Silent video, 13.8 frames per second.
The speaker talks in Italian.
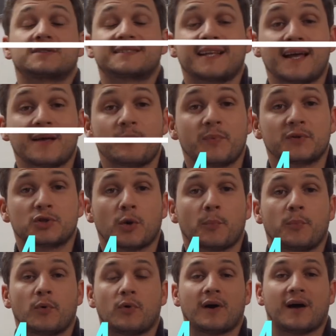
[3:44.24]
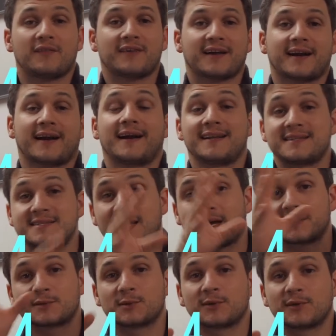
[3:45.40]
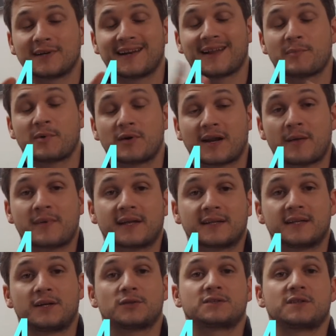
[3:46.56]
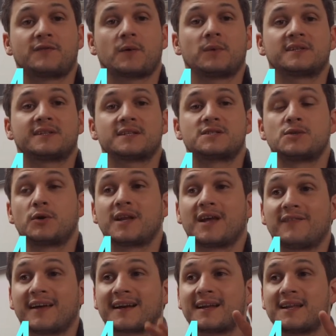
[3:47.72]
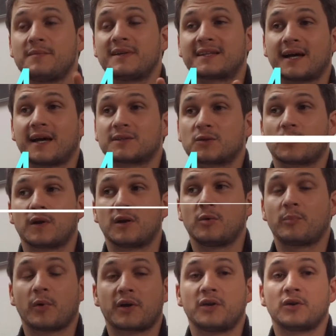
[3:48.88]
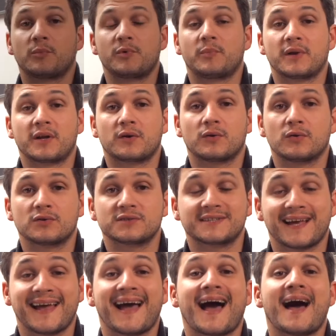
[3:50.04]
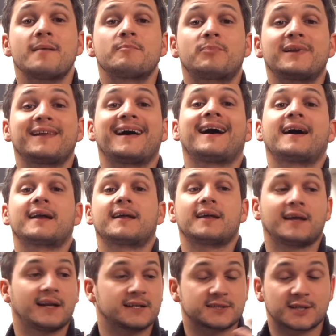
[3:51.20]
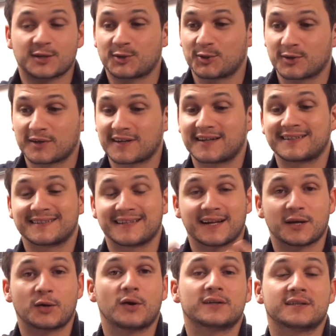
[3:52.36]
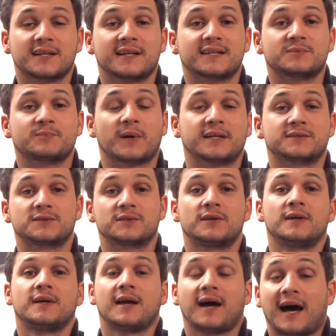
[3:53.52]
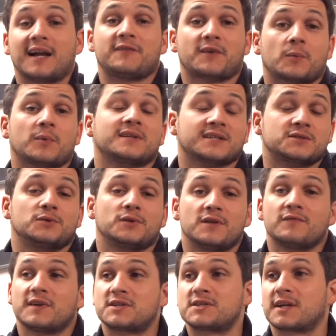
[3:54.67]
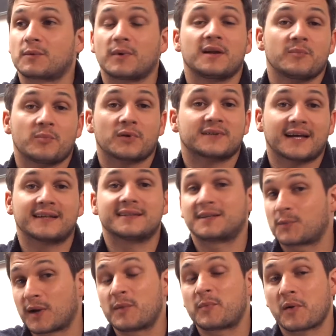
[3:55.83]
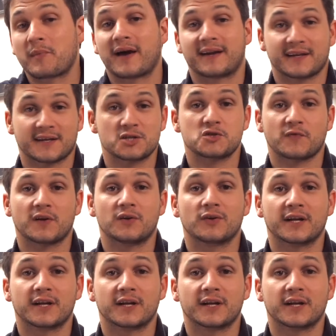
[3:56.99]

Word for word: step, dopo aver analizzato la panoramica delle nostre frequentazioni, averli limitato, quelle un pochino più pericolose, è ampliare e lasciar correre, dare corda, dare spazio alle frequentazioni invece quelle importanti, quelle primarie che ci fanno